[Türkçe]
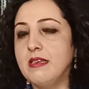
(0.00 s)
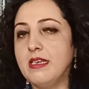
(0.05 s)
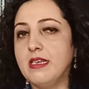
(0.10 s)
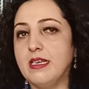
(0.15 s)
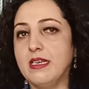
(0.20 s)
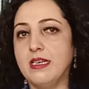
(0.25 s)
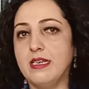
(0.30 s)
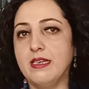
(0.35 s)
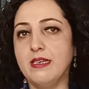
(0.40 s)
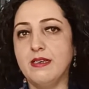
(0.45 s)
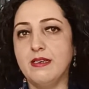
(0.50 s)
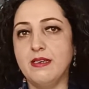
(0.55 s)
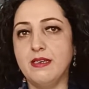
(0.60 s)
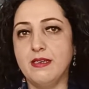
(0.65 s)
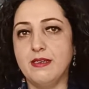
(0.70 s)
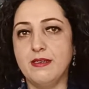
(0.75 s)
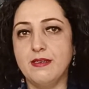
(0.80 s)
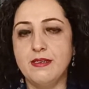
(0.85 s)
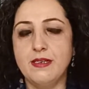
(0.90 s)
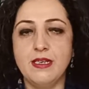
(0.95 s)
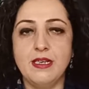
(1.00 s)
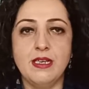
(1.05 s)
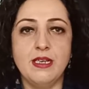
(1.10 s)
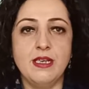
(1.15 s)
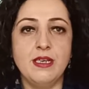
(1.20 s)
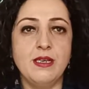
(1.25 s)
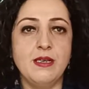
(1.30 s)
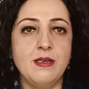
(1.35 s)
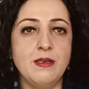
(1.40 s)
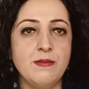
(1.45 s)
Eee
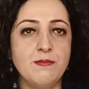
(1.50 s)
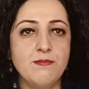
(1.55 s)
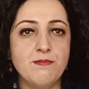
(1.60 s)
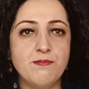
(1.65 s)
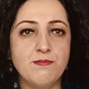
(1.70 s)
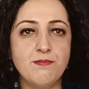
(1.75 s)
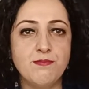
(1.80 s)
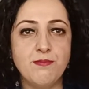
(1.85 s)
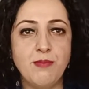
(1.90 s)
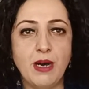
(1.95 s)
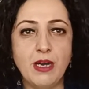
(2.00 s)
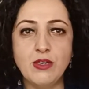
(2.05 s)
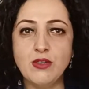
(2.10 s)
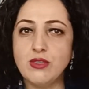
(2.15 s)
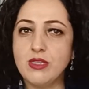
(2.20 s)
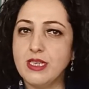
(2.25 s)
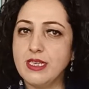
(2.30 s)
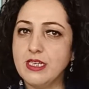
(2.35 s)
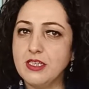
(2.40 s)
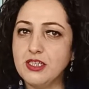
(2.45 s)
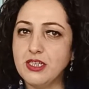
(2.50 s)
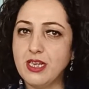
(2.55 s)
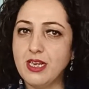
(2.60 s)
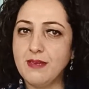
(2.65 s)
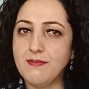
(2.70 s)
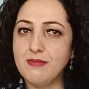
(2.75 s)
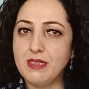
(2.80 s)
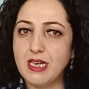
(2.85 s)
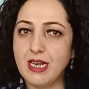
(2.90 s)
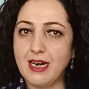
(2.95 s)
Banyoda
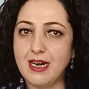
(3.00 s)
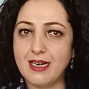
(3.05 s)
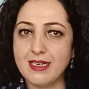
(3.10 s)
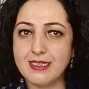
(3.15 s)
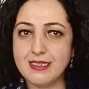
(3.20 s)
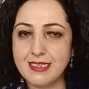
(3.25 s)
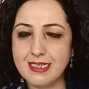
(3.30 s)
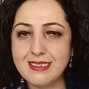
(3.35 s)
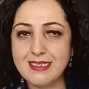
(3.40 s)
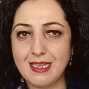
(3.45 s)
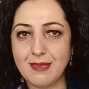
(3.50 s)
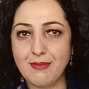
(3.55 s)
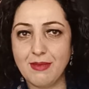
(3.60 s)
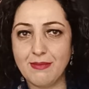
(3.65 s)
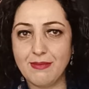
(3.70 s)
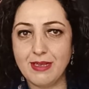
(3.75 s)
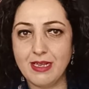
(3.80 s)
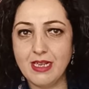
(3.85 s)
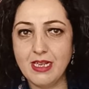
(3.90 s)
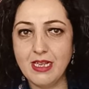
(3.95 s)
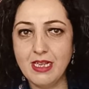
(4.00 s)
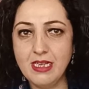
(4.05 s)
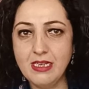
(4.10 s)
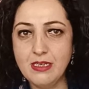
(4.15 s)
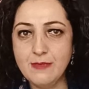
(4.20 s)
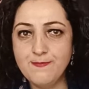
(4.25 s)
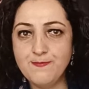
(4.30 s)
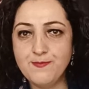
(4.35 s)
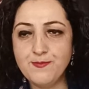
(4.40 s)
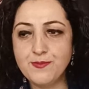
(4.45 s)
yaşanan bir arıza
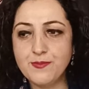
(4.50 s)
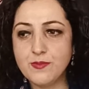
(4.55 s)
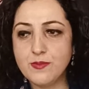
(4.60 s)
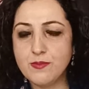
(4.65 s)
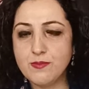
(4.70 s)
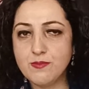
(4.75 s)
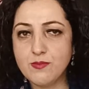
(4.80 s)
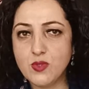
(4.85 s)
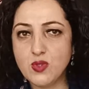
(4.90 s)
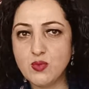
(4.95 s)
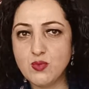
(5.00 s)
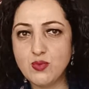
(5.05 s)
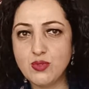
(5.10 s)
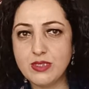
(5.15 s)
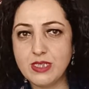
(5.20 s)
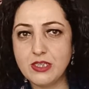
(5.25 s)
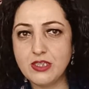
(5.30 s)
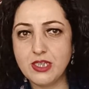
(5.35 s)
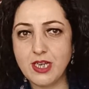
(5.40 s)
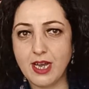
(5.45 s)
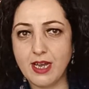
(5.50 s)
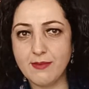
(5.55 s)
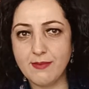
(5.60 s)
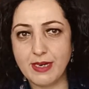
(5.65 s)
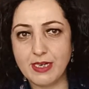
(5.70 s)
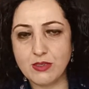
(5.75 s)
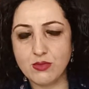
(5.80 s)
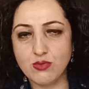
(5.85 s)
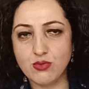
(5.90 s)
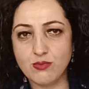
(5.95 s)
sebebiyle usta
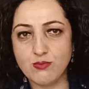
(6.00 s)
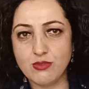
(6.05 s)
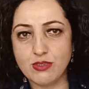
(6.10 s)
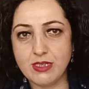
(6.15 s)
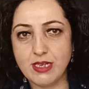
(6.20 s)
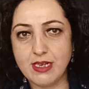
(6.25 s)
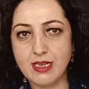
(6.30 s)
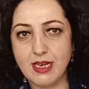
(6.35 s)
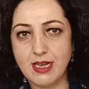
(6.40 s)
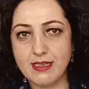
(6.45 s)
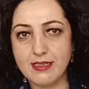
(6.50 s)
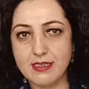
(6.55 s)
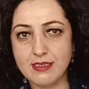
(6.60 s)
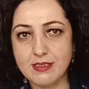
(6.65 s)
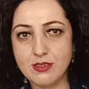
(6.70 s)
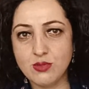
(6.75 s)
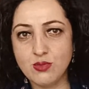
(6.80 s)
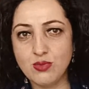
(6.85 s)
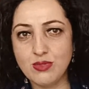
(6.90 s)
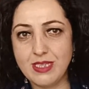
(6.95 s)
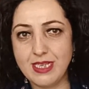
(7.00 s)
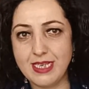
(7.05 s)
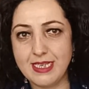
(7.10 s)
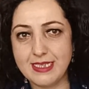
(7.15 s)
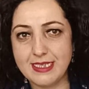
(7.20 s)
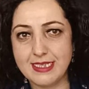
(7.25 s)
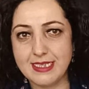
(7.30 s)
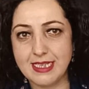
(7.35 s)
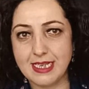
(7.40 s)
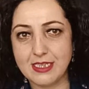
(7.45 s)
çağırmak durumunda kaldık. Su
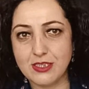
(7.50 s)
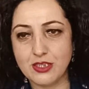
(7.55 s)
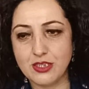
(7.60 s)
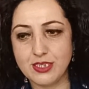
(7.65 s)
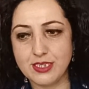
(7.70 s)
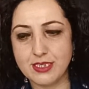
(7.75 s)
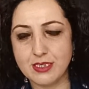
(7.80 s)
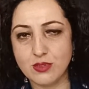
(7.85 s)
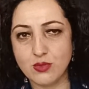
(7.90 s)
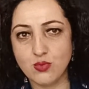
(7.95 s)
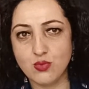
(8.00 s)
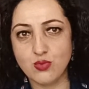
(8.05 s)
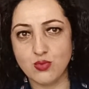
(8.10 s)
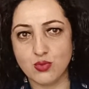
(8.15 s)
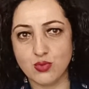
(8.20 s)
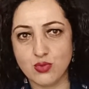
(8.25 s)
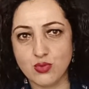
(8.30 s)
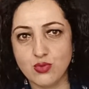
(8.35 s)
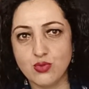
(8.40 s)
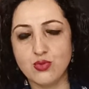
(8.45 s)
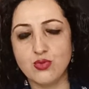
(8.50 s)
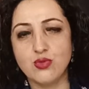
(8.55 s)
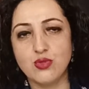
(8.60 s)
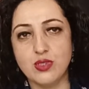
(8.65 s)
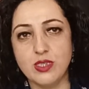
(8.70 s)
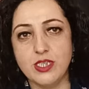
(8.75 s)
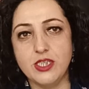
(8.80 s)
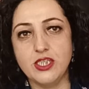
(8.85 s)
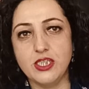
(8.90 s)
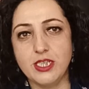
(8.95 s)
tesisatçısı, su
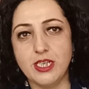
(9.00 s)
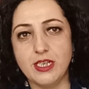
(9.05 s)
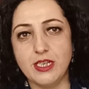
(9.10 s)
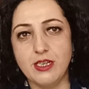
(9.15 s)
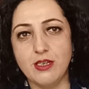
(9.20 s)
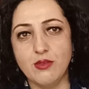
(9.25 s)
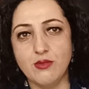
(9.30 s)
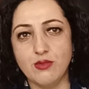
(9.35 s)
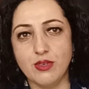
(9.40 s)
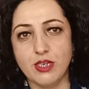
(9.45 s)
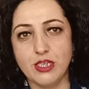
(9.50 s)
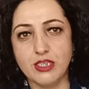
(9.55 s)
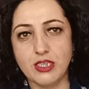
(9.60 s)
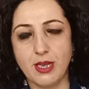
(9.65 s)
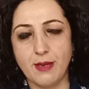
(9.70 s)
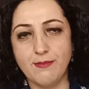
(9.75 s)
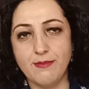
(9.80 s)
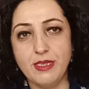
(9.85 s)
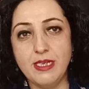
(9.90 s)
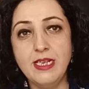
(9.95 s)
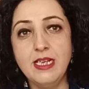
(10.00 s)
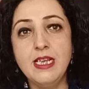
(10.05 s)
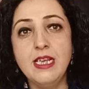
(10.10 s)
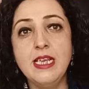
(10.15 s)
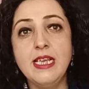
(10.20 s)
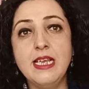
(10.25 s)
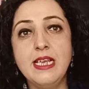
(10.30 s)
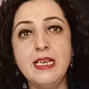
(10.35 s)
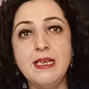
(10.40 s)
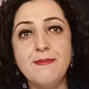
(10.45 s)
e, işleriyle uğraşan biri.
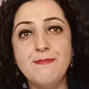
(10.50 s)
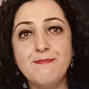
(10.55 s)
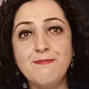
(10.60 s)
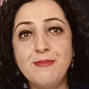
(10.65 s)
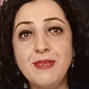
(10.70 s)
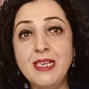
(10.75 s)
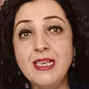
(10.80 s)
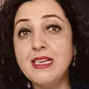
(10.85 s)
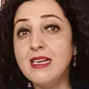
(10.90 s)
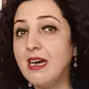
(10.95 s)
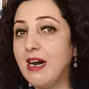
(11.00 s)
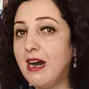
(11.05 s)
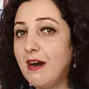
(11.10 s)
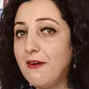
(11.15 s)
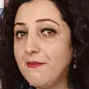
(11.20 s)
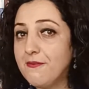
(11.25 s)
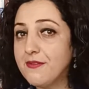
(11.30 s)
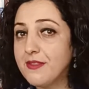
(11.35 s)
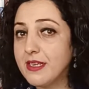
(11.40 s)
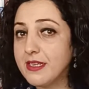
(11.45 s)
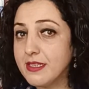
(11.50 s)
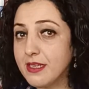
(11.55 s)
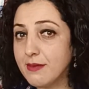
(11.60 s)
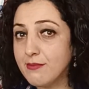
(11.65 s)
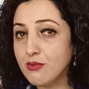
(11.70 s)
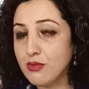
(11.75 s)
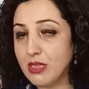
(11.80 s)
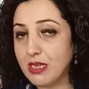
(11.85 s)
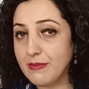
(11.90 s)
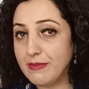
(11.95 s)
Bir
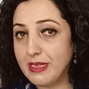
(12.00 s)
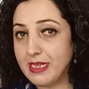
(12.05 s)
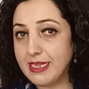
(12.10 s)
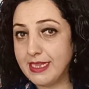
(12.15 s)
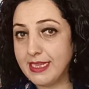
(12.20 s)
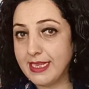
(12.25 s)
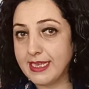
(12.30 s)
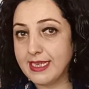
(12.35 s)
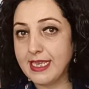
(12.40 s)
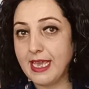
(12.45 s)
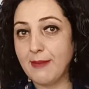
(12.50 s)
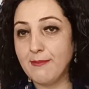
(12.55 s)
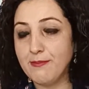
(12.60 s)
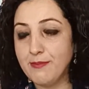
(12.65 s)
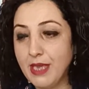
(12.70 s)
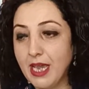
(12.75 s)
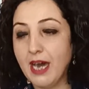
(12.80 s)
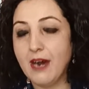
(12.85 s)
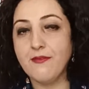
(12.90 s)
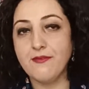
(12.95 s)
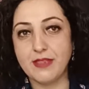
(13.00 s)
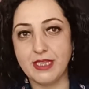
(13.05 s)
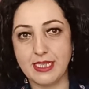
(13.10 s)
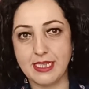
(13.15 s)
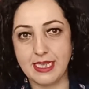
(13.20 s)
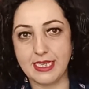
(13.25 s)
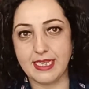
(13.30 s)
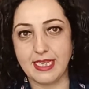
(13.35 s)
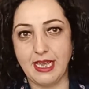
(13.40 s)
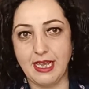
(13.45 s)
haftada bulabildik. Yani bir
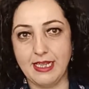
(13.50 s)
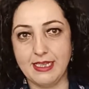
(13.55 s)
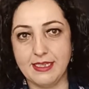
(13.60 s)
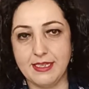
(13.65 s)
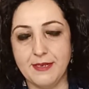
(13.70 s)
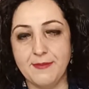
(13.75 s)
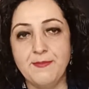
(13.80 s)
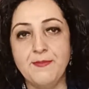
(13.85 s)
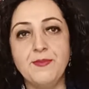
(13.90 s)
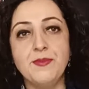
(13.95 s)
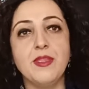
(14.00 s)
haftada geldi.